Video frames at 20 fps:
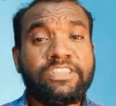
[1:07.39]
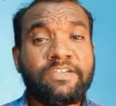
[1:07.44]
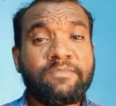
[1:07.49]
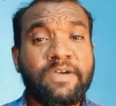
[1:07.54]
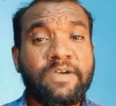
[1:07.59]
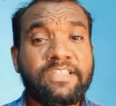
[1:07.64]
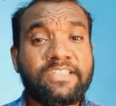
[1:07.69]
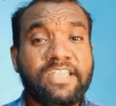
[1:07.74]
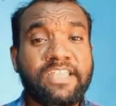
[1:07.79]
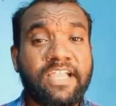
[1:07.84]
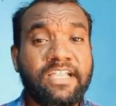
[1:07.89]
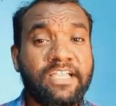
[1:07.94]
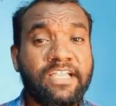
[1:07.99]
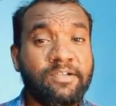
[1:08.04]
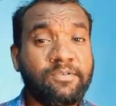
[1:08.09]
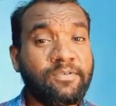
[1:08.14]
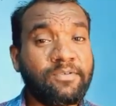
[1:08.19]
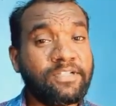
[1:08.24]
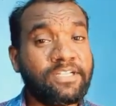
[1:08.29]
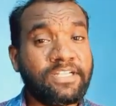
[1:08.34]
இந்த
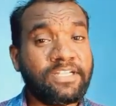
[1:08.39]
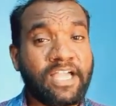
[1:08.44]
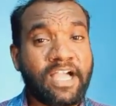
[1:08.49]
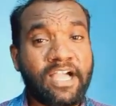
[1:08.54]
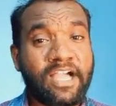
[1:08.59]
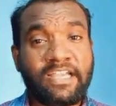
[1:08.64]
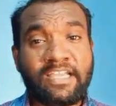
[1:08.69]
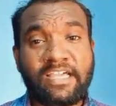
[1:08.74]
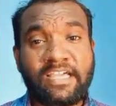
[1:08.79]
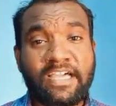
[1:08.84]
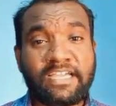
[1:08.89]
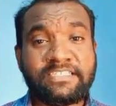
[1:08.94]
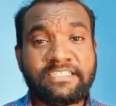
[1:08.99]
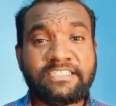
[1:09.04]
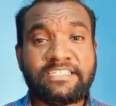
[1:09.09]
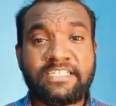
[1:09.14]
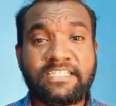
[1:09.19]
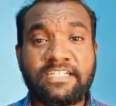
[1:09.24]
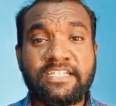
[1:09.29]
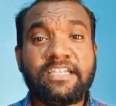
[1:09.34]
மாதிரியான ஒரு நாலு
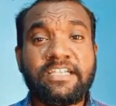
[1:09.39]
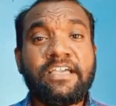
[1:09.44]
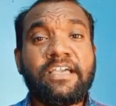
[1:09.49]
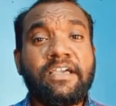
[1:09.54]
அஞ்சு